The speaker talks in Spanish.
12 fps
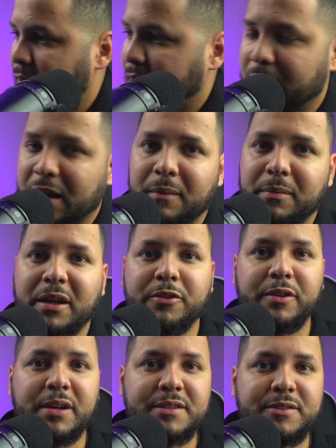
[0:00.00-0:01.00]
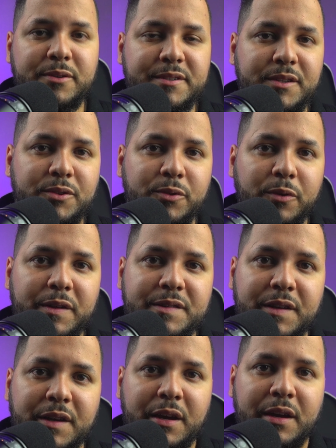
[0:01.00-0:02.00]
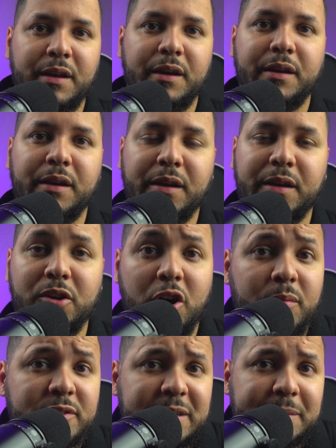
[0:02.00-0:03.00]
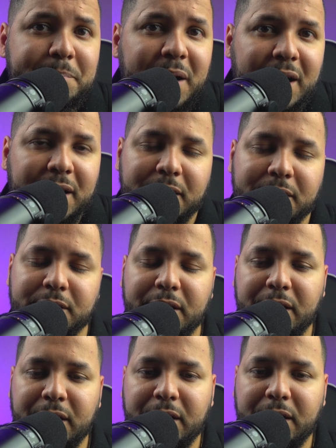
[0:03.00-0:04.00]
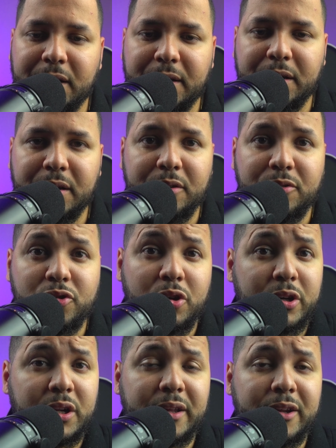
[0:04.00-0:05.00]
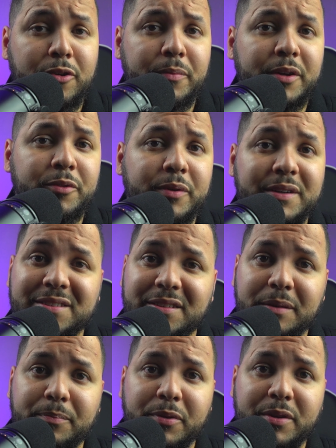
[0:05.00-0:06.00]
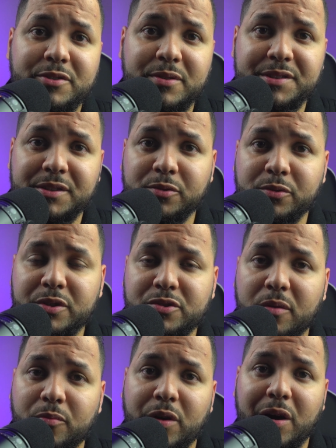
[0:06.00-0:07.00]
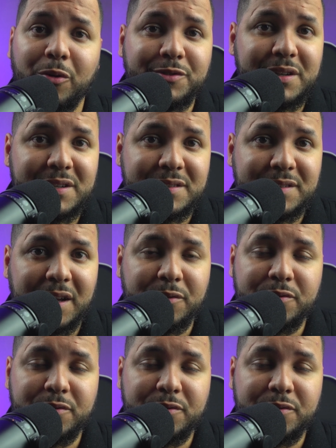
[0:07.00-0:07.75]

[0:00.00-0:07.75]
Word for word: hablando de las solicitudes eh, y cómo se pagan. Eh, yo lo que les recomiendo que este tipo de solicitudes, como un ajuste de estatus,